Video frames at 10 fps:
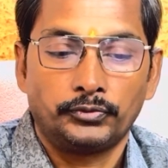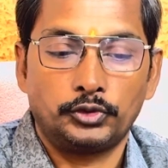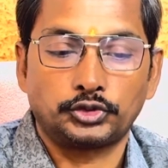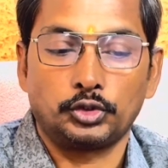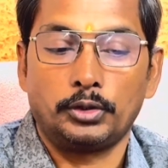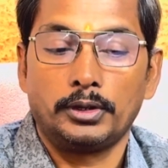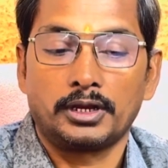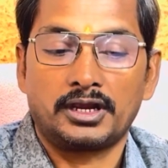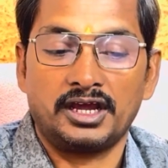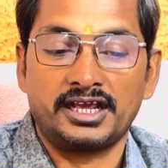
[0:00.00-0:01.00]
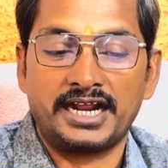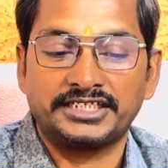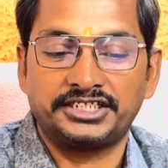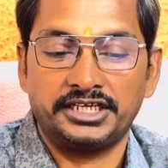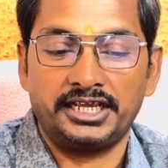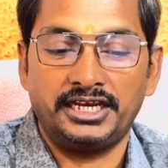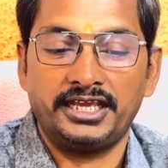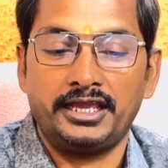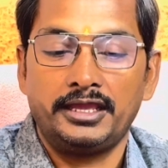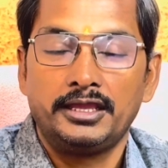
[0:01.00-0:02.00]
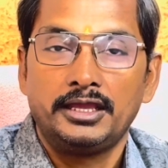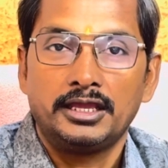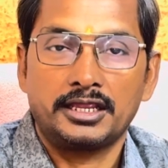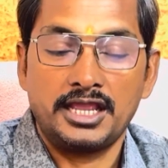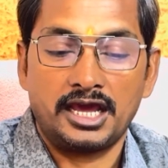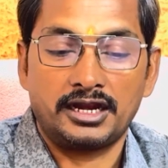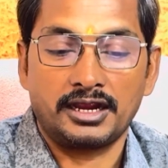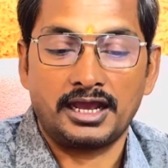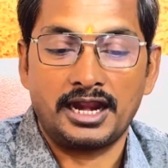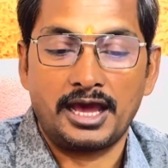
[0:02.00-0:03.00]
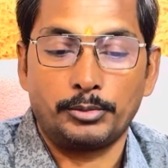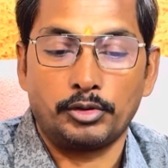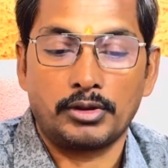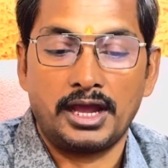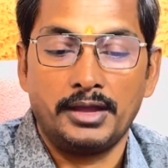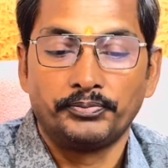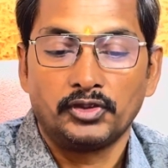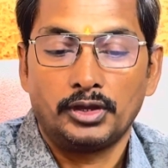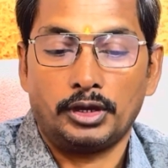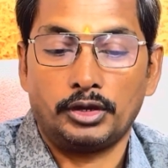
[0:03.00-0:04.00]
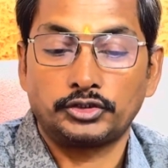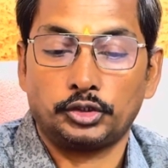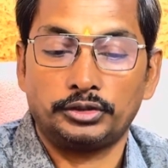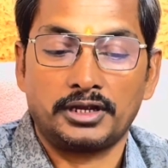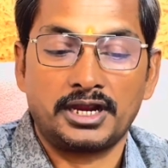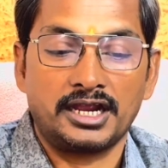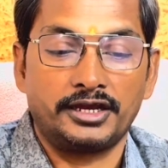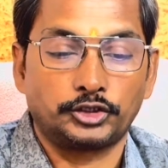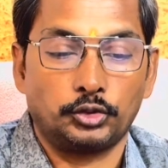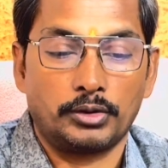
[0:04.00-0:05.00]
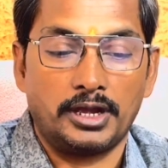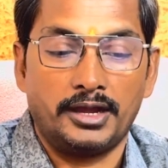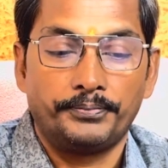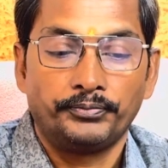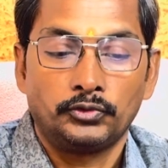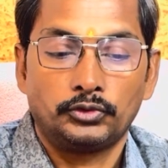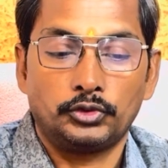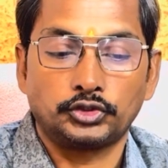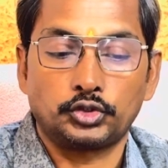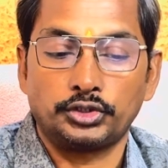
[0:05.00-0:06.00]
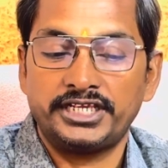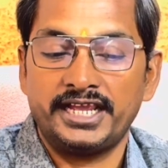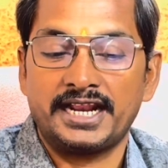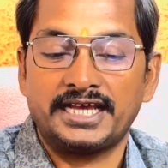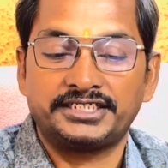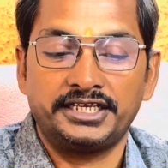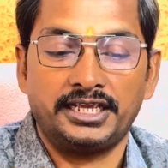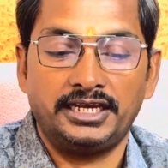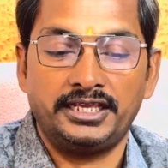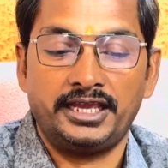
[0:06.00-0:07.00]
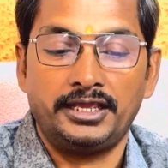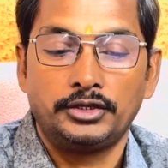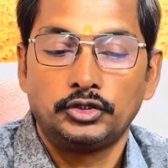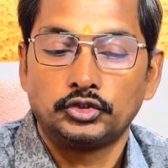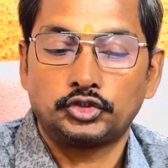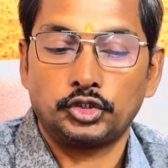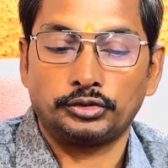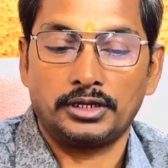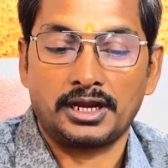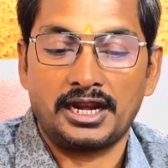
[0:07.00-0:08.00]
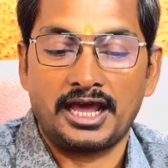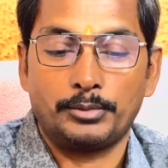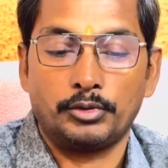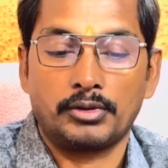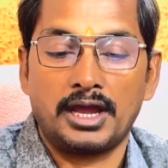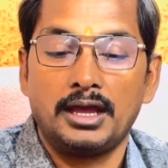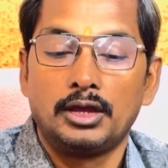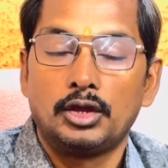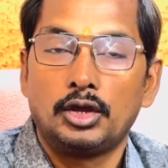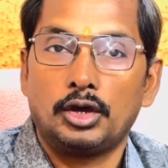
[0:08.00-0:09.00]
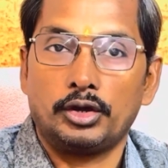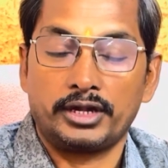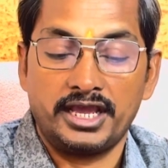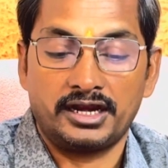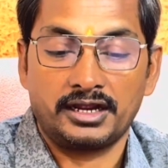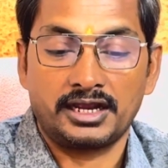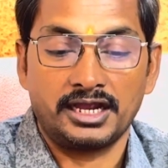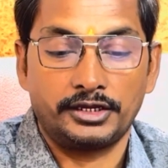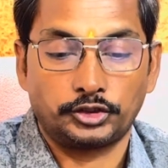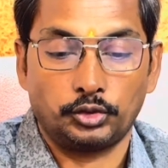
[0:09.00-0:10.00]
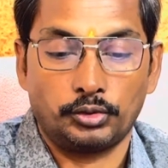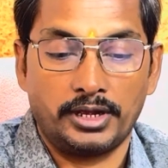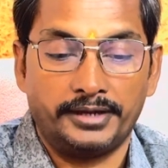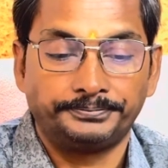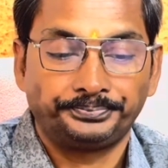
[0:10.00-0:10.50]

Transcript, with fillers: दोस्तों कर्क राशि के लिए ग्यारह का लाभ होगा और चौदह का खर्च होगा दोस्तों सिंह राशि के लिए चौदह का लाभ होगा और ग्यारह का खर्च होगा